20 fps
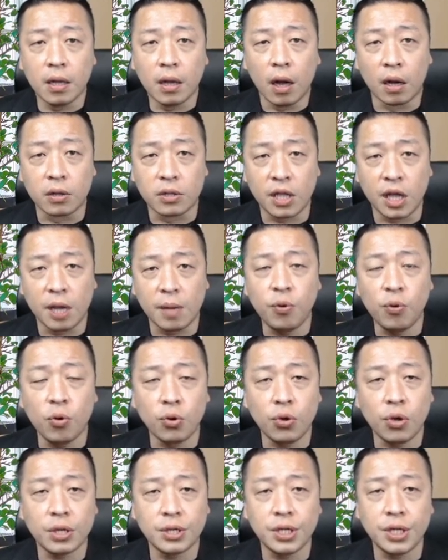哦，跌
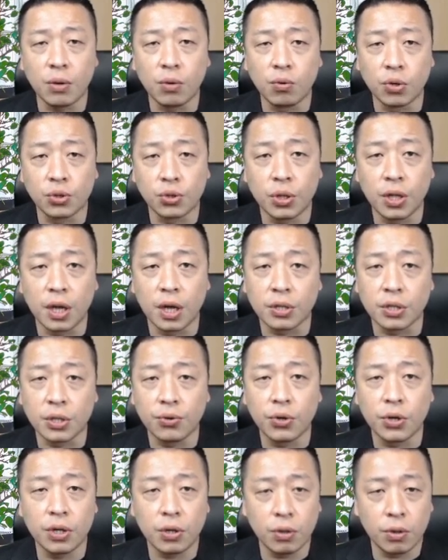破月线，我觉得也是
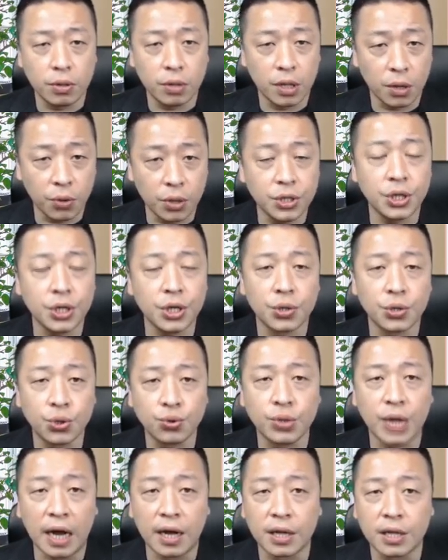会也会是一个
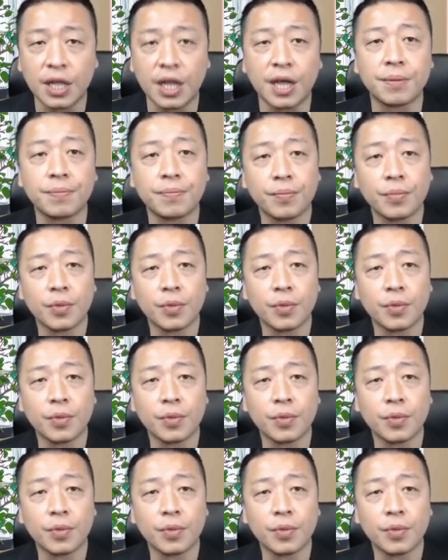出场的点。